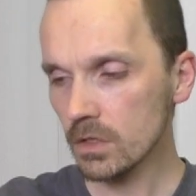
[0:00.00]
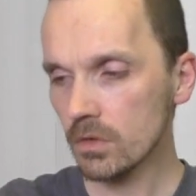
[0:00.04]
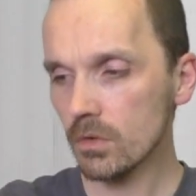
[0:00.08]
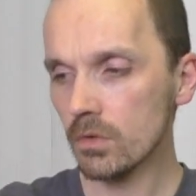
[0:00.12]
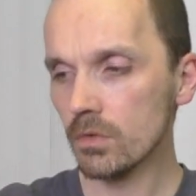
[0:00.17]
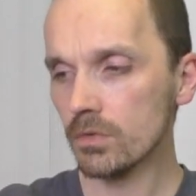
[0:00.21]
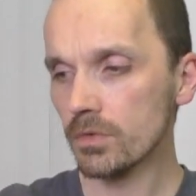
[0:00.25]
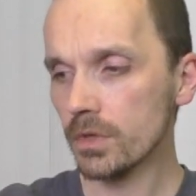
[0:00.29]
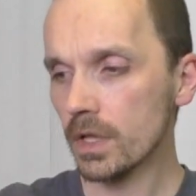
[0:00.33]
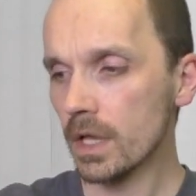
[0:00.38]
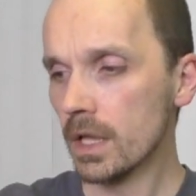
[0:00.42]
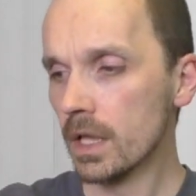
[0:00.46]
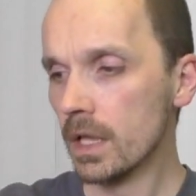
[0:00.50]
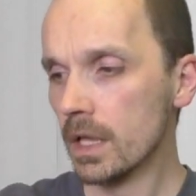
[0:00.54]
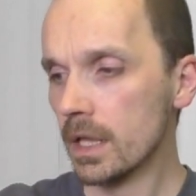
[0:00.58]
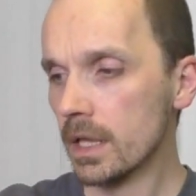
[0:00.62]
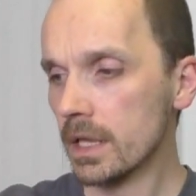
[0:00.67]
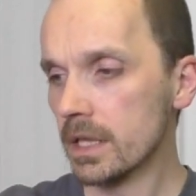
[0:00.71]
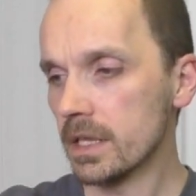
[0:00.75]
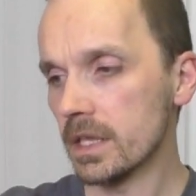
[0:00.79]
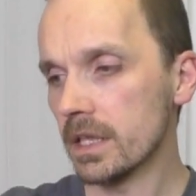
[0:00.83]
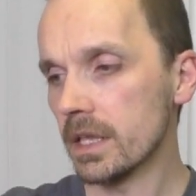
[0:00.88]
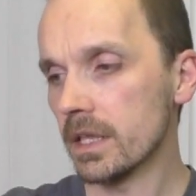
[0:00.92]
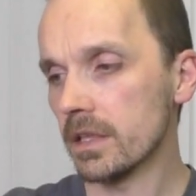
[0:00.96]
Und
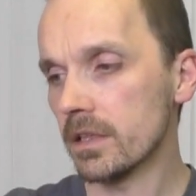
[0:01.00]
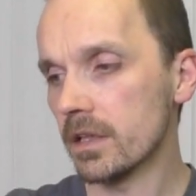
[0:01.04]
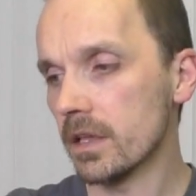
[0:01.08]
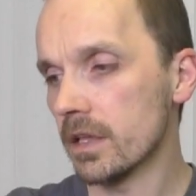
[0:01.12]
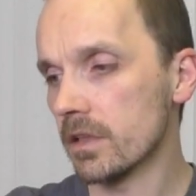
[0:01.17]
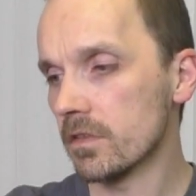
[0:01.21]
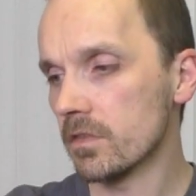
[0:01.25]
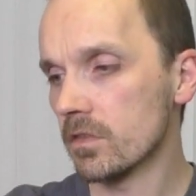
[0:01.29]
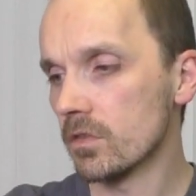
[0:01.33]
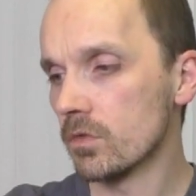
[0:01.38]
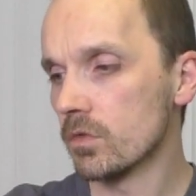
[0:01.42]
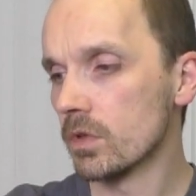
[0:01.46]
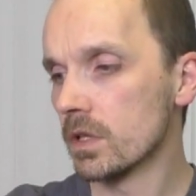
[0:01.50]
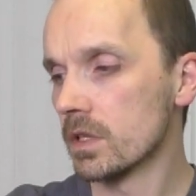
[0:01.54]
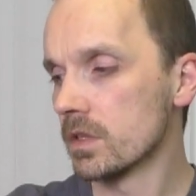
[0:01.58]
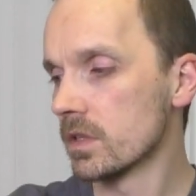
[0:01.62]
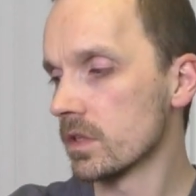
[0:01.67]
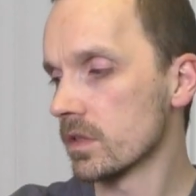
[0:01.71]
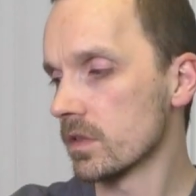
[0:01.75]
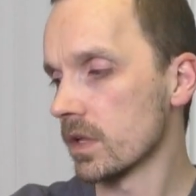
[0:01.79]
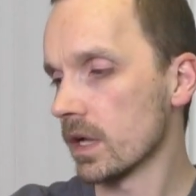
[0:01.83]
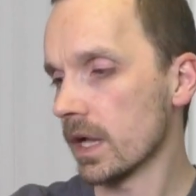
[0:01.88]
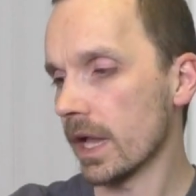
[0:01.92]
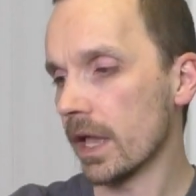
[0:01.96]
ich gehe da jetzt natürlich
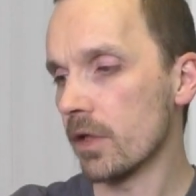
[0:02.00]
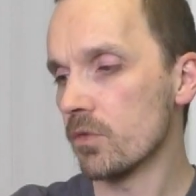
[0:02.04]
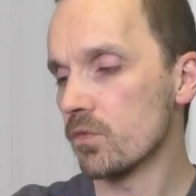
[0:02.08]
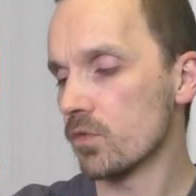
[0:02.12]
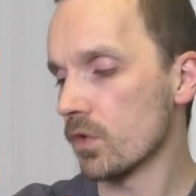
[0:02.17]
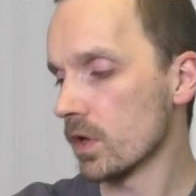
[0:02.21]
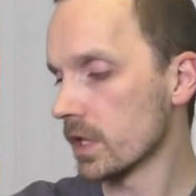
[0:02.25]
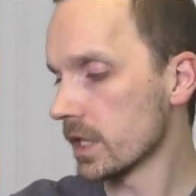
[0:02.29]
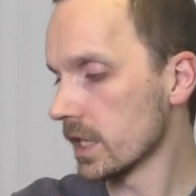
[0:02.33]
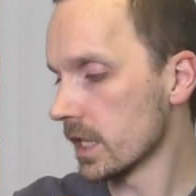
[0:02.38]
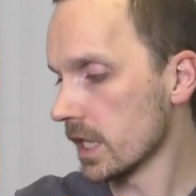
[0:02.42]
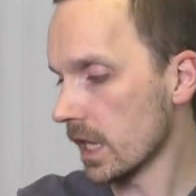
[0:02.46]
nicht nach Reihenfolge,